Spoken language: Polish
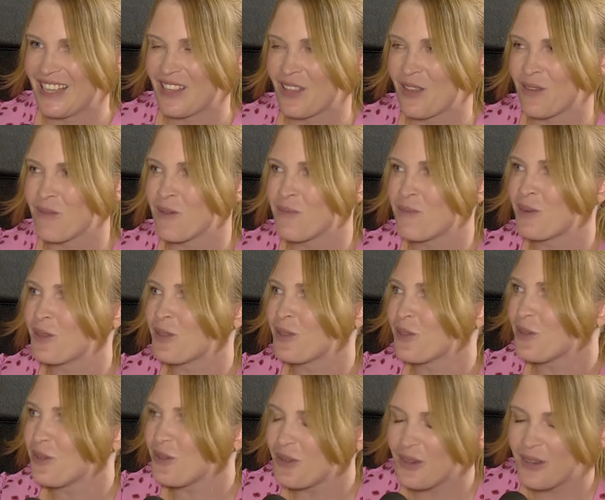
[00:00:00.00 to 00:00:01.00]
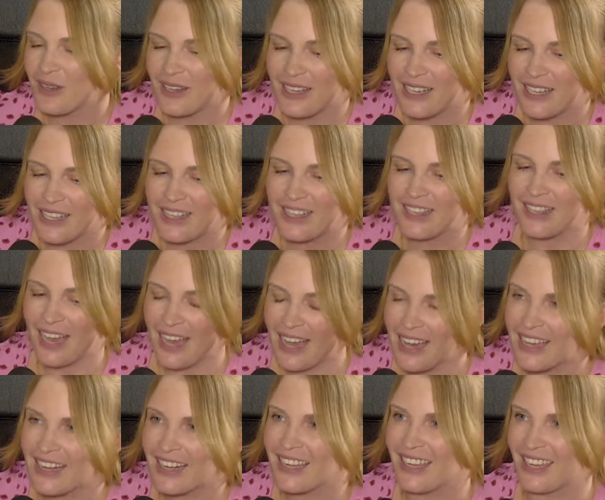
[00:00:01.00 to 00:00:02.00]
to po prostu
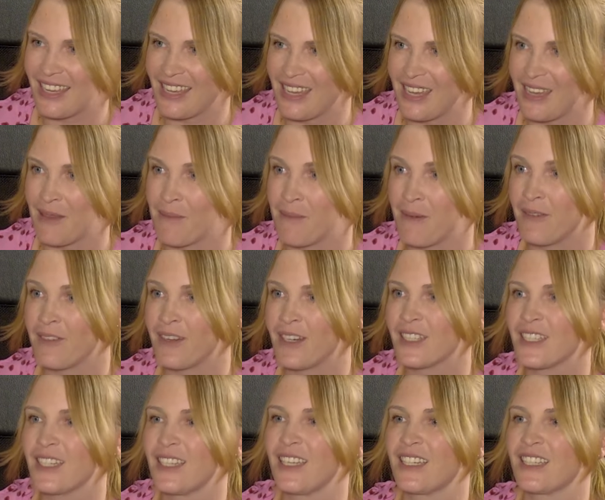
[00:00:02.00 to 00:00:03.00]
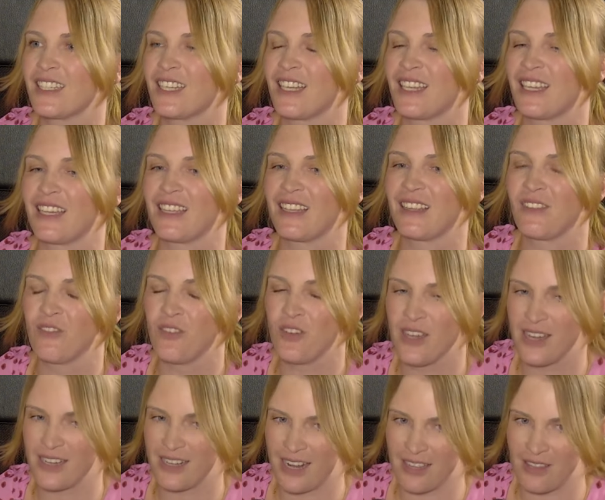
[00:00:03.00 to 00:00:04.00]
ciarki. Mam wrażenie, że
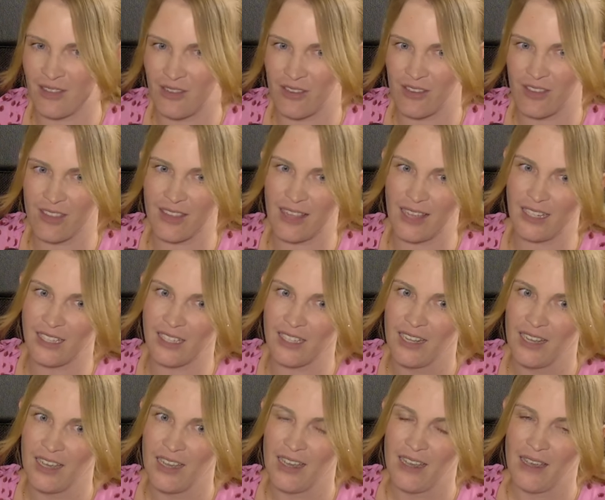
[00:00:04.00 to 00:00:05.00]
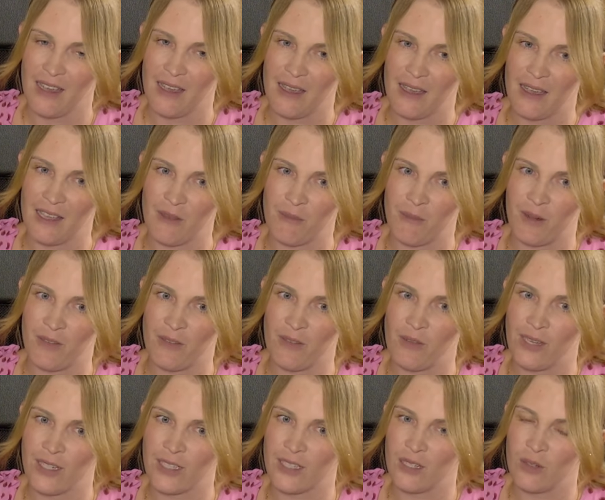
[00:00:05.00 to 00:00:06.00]
twoja radość też y,
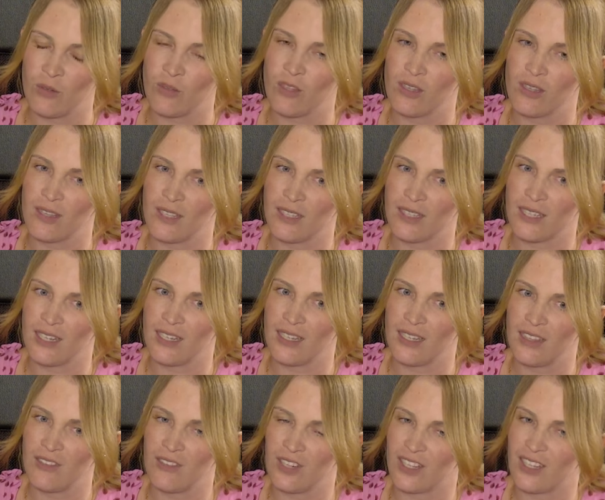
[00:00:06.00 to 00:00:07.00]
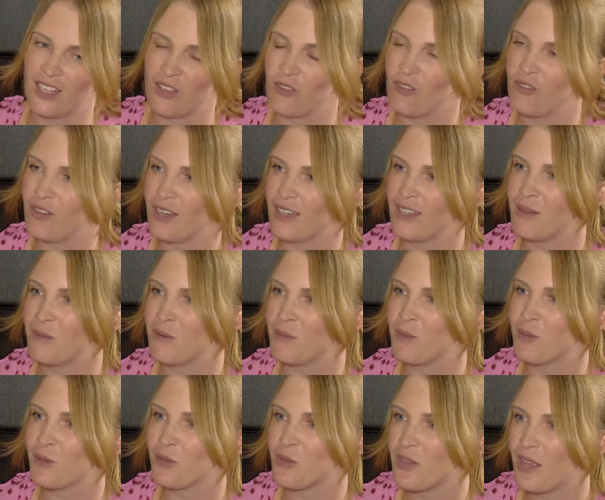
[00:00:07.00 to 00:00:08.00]
sprawiła, że ludzie zaczęli zwracać uwagę po
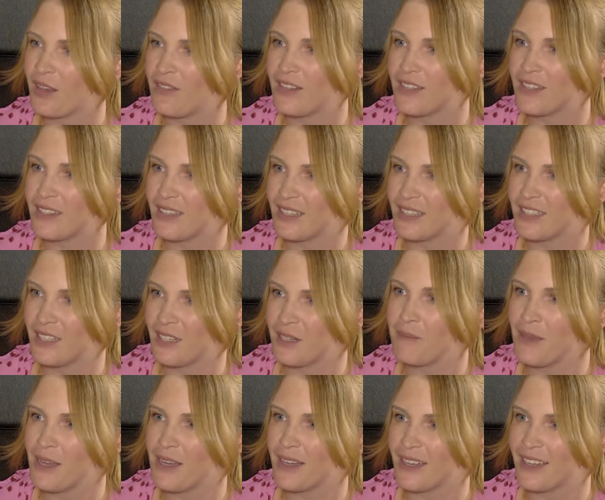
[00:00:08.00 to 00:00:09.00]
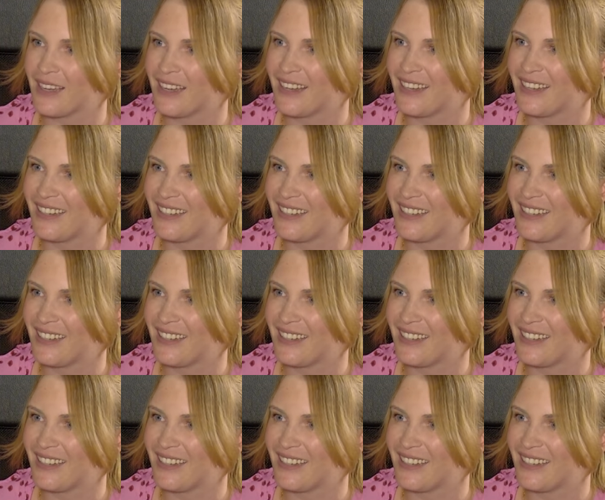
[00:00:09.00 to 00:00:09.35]
prostu na was, na szermierkę.